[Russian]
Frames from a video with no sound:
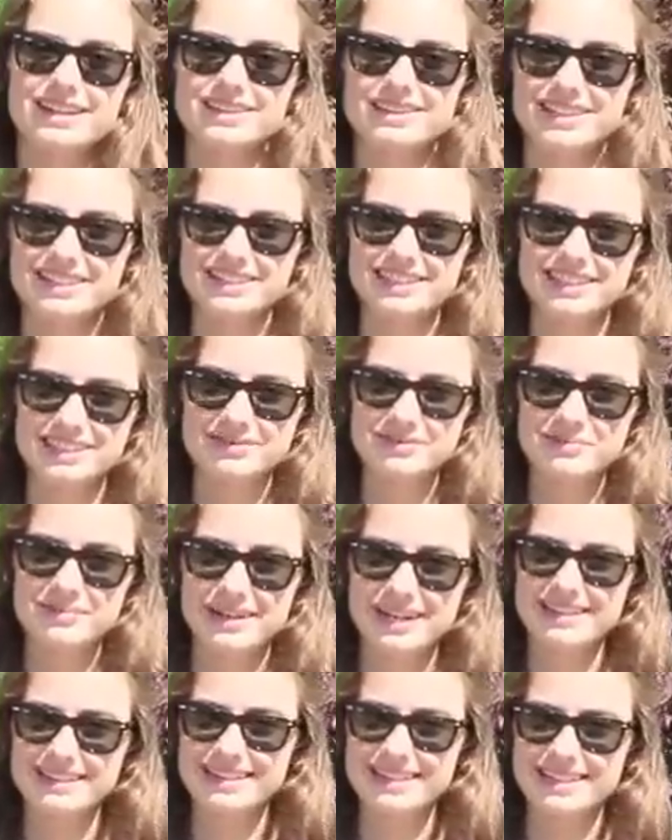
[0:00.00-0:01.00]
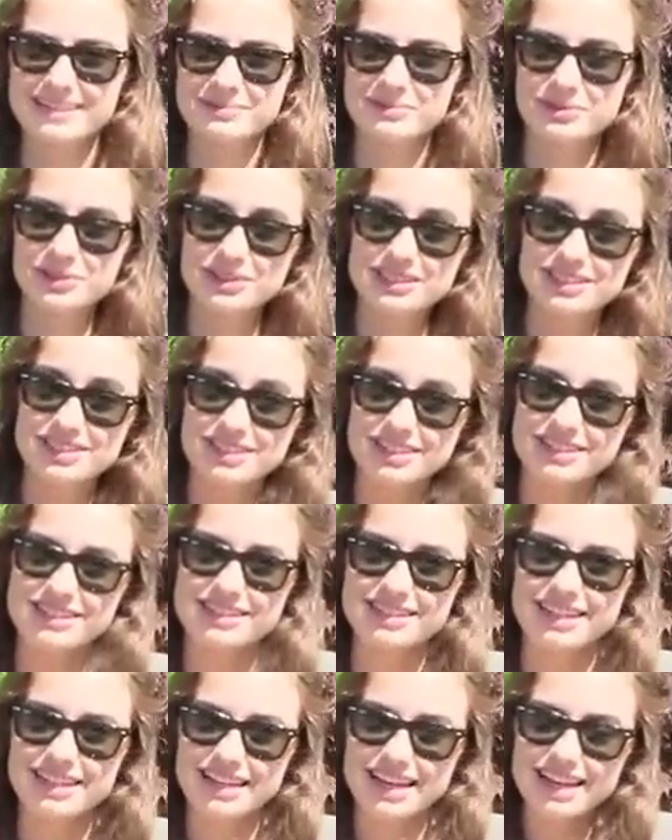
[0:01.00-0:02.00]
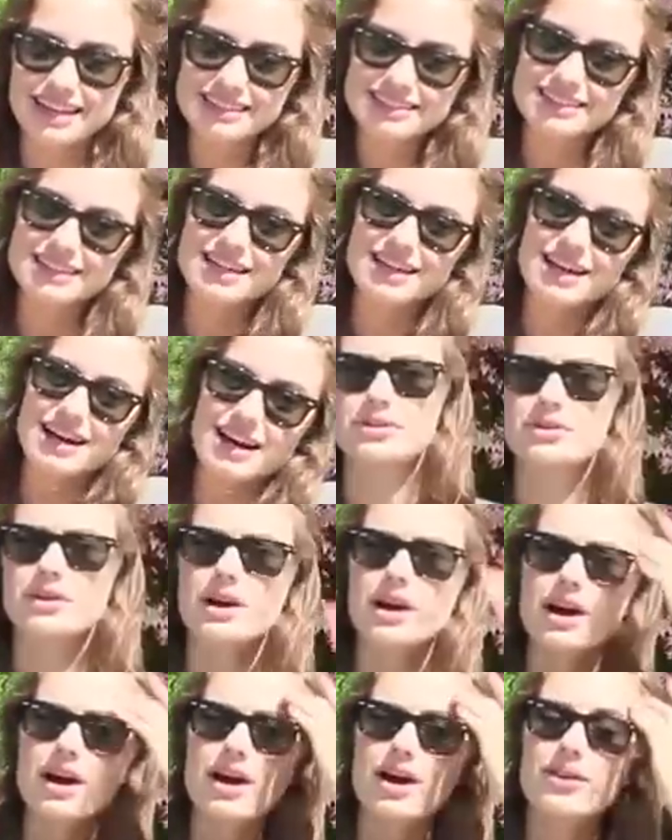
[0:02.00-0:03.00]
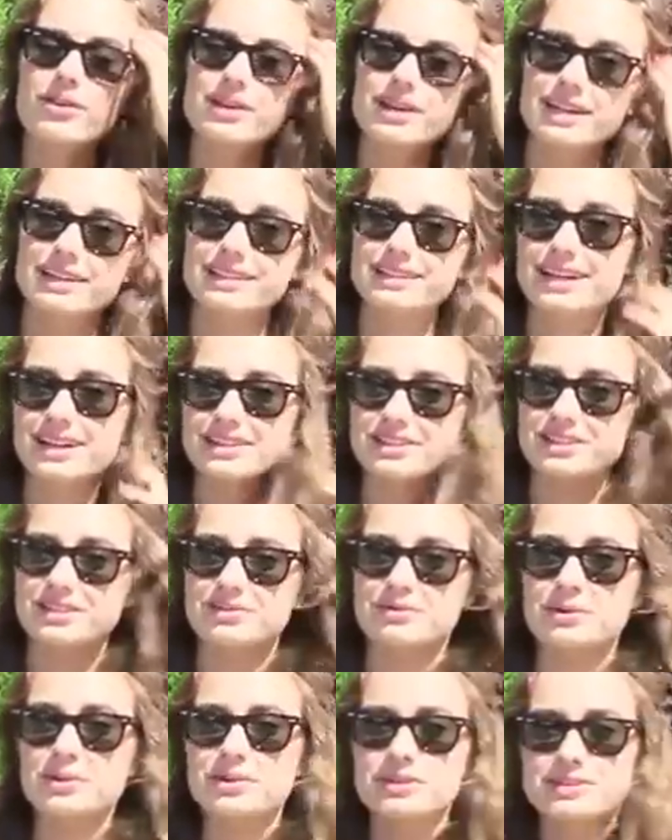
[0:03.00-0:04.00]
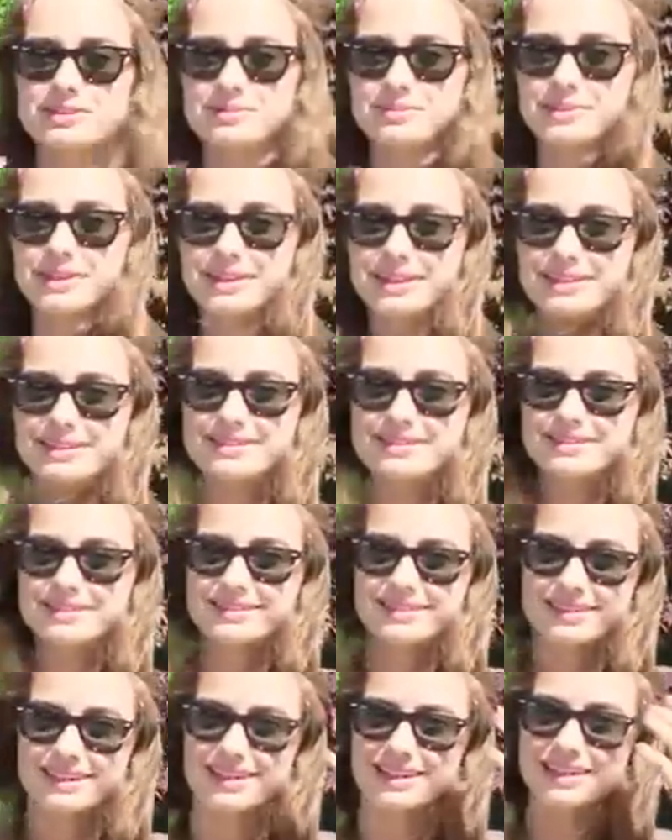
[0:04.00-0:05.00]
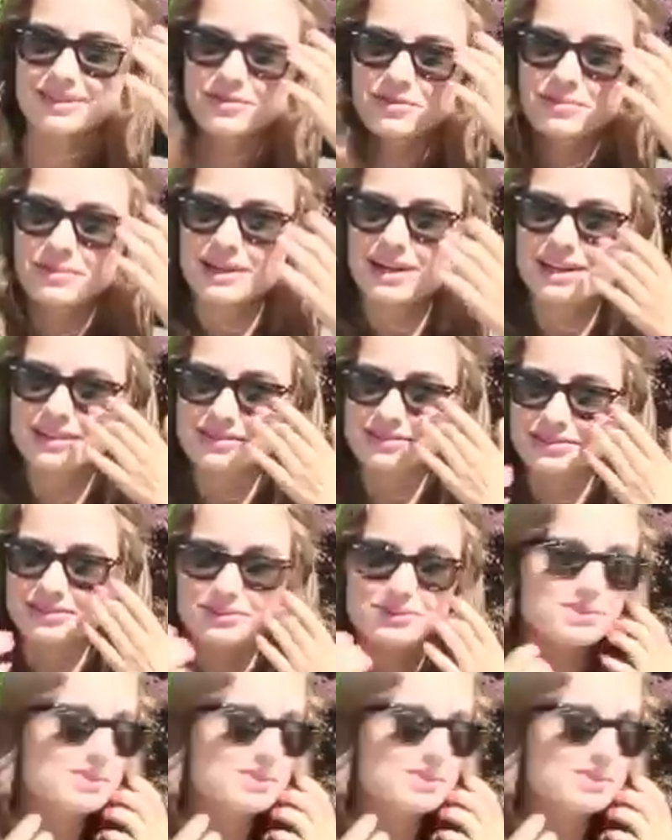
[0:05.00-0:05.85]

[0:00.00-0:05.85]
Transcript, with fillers: Так что хотела вам показать мой сейчас наряд. Окей, okay, так что волосы мои, как я вам показывала